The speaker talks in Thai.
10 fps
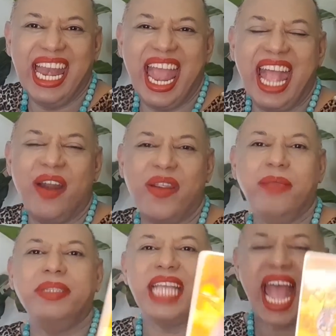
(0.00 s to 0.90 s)
และรี
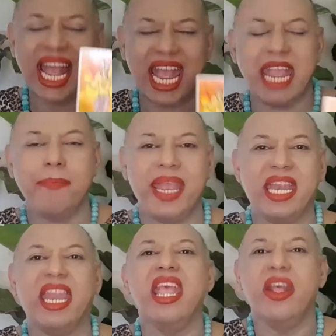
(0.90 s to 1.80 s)
บสร้างให้เป็น
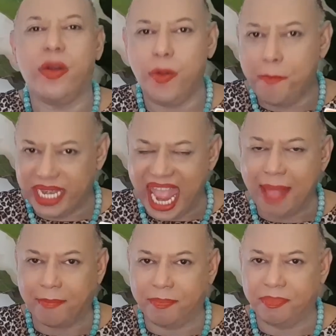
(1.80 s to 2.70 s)
รูปธรรม